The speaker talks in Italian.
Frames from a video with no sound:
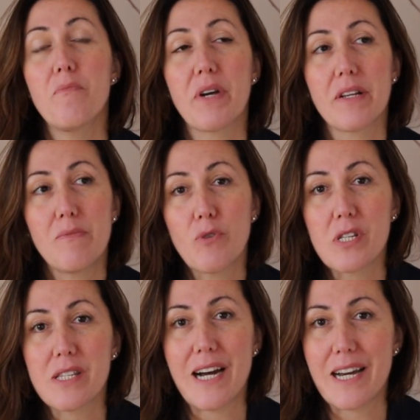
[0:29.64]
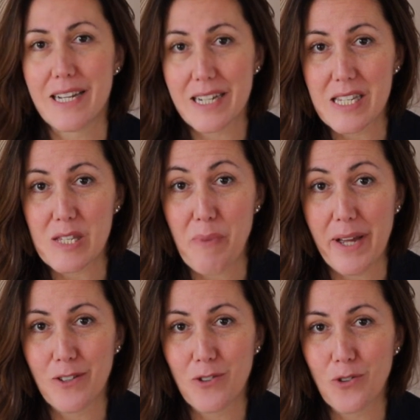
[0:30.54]
per dimostrare
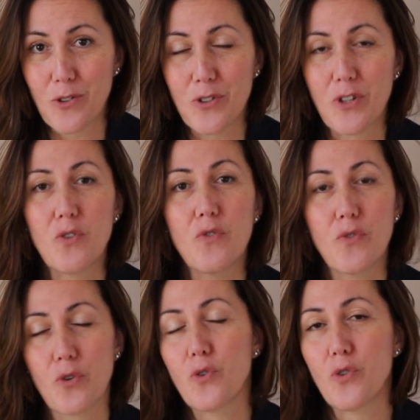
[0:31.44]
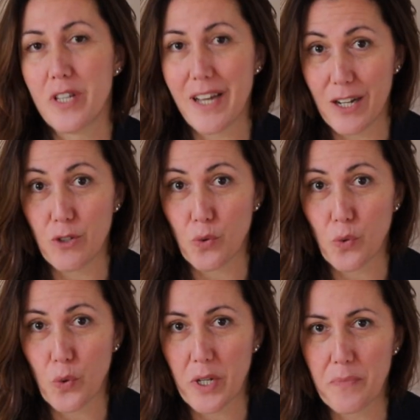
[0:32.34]
rispetto nei confronti
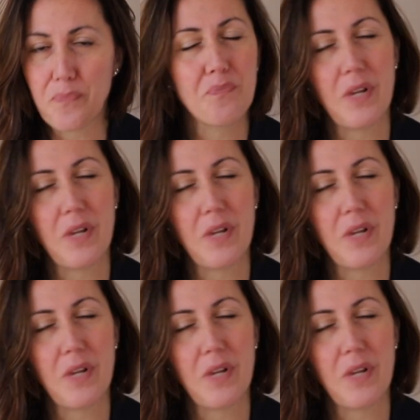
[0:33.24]
altrui,